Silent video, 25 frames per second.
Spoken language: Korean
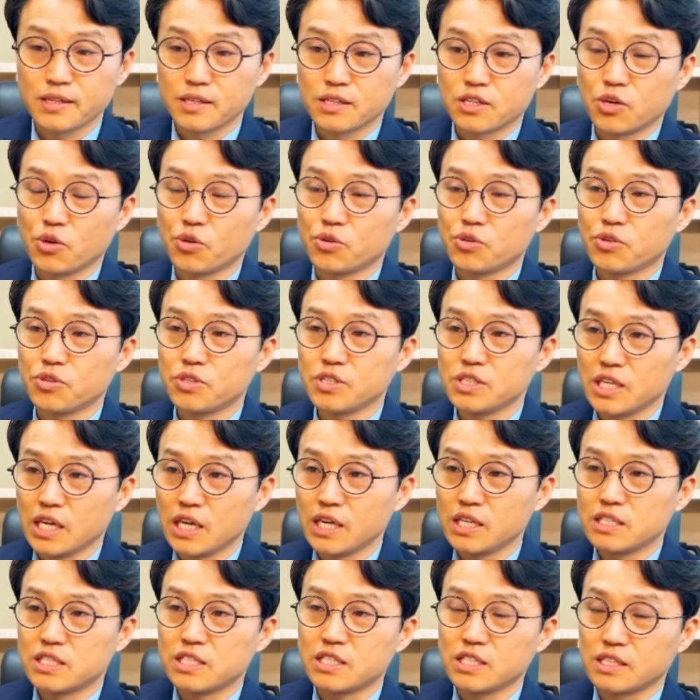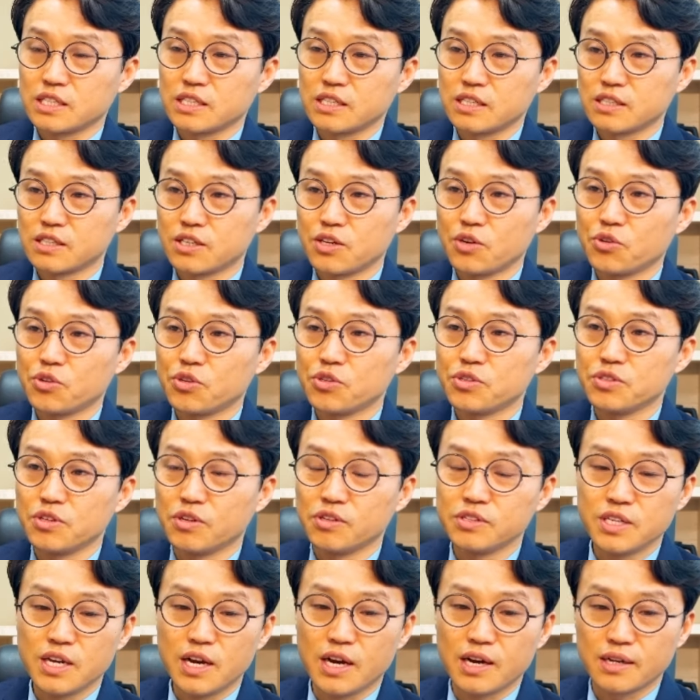결혼 예식, 결혼
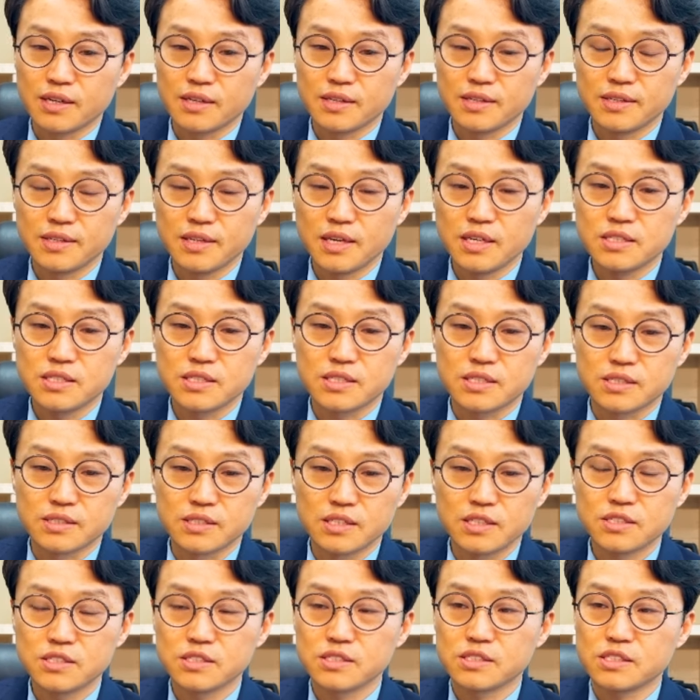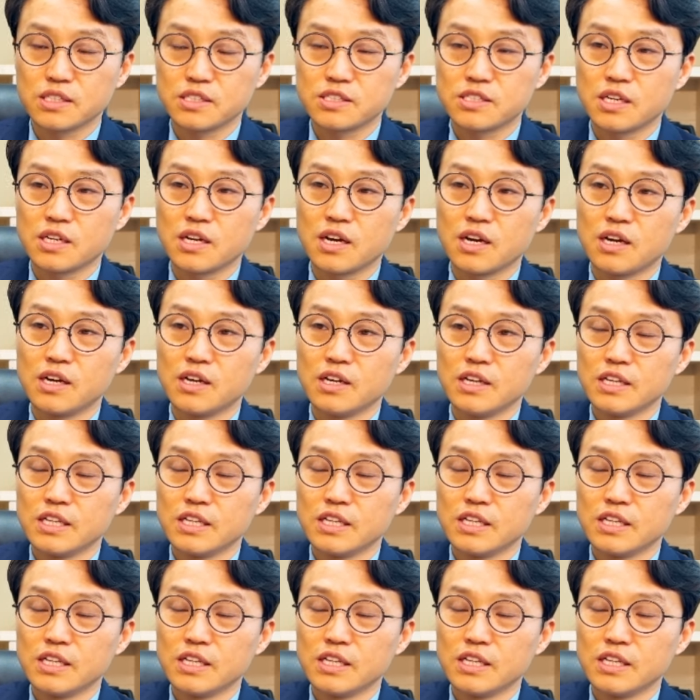언약, 예식, 예식 자체가